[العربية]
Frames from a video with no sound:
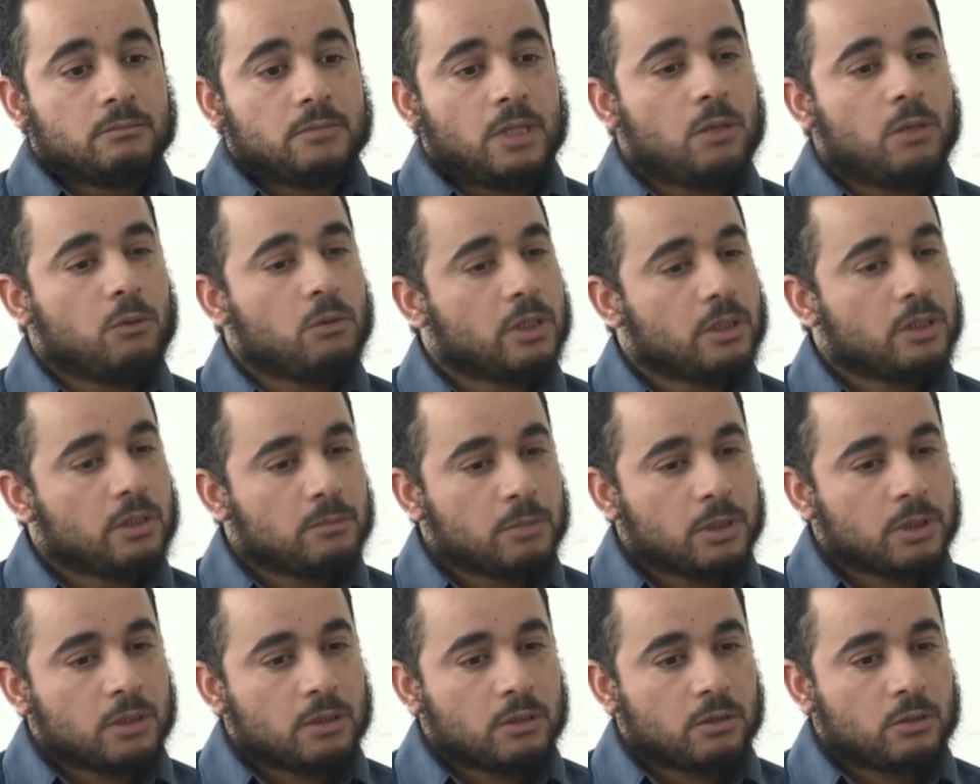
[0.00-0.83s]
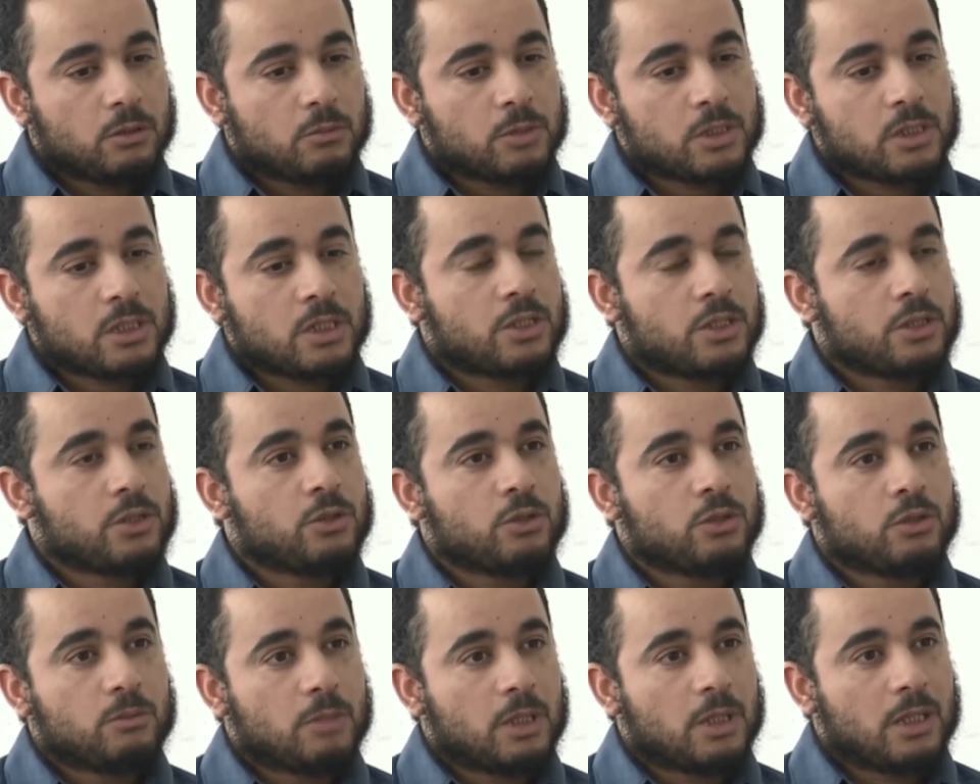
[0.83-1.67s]
حوالي من 15
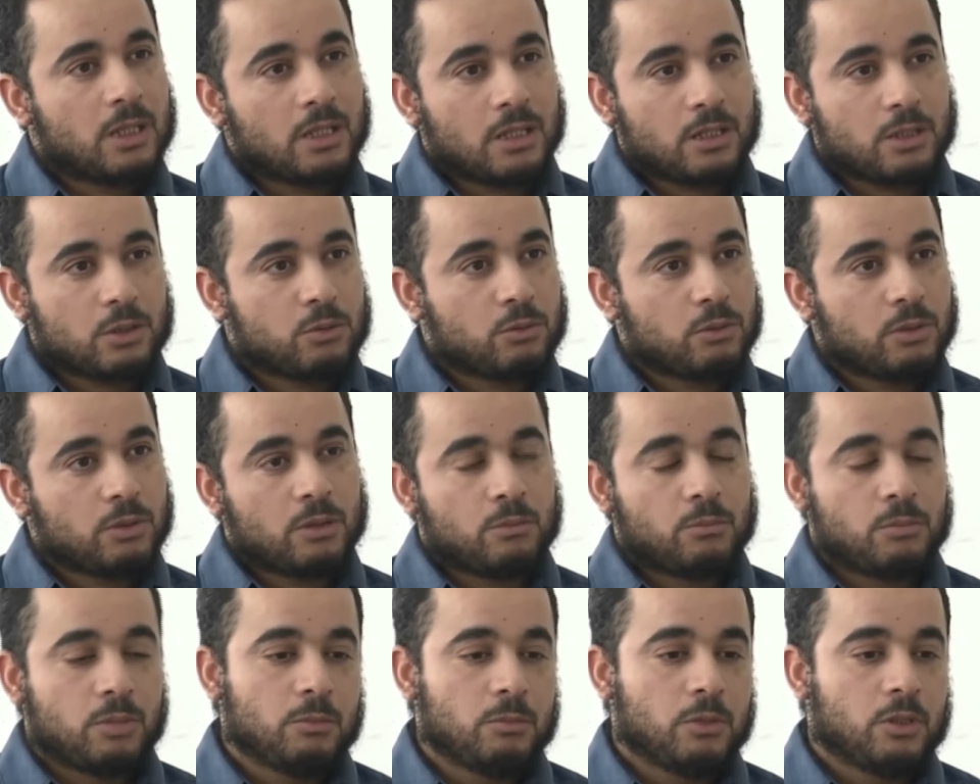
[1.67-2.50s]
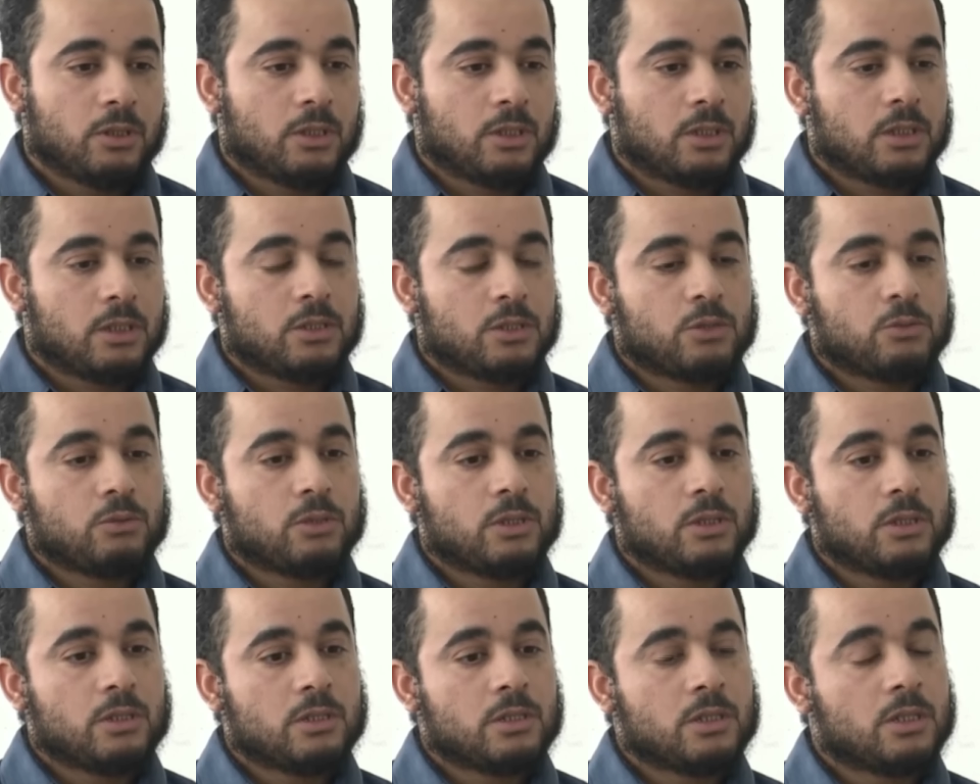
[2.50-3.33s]
يوم اكثر شوي ربما ولا اقل
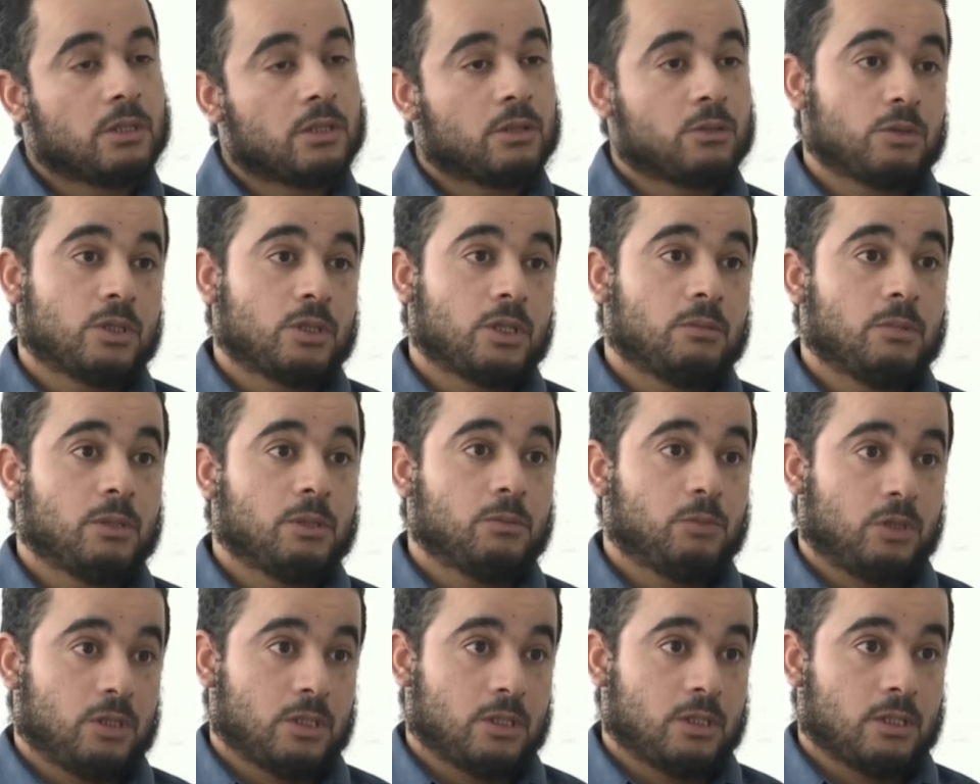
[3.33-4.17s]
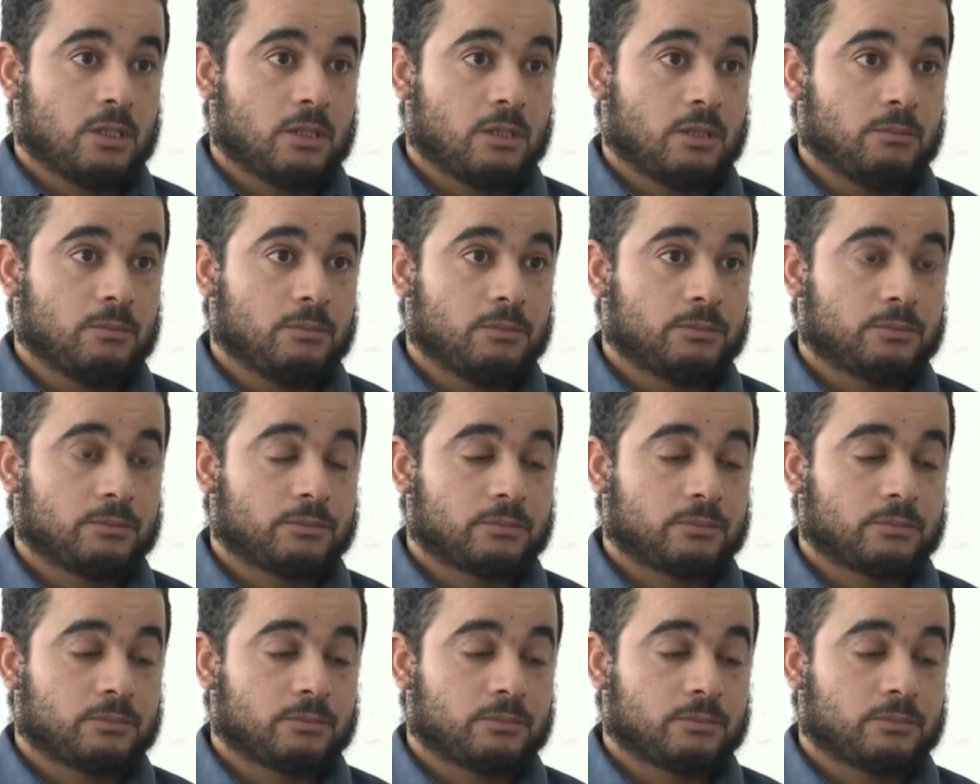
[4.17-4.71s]
شوي جاني قتيبه المعسكر ثم